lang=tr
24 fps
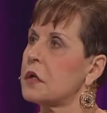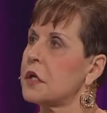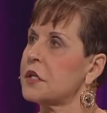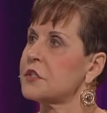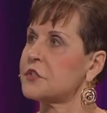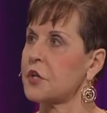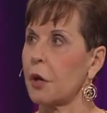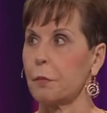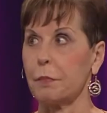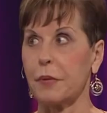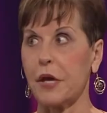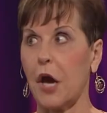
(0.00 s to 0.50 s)

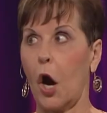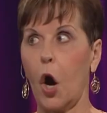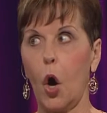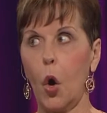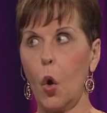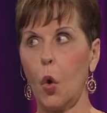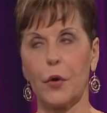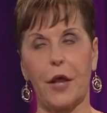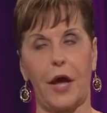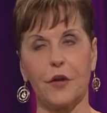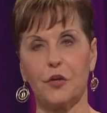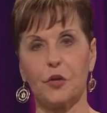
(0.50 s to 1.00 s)
Bana
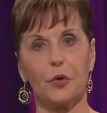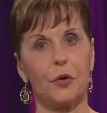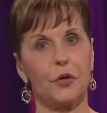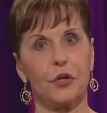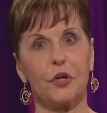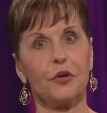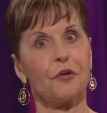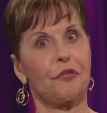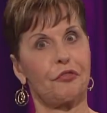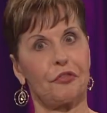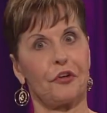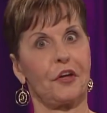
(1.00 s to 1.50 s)
sakin ol,
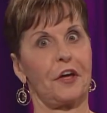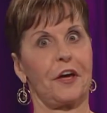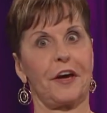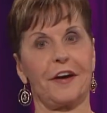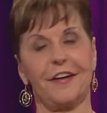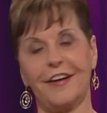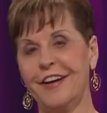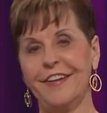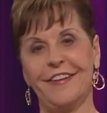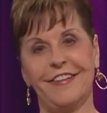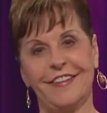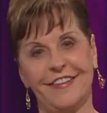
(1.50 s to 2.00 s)
yeni bir şey
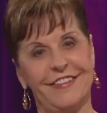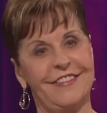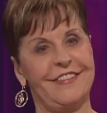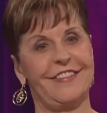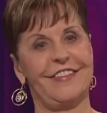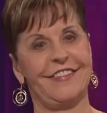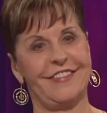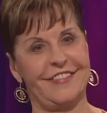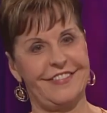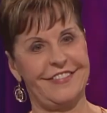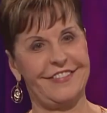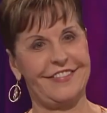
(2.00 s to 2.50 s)
yapacağım dedi.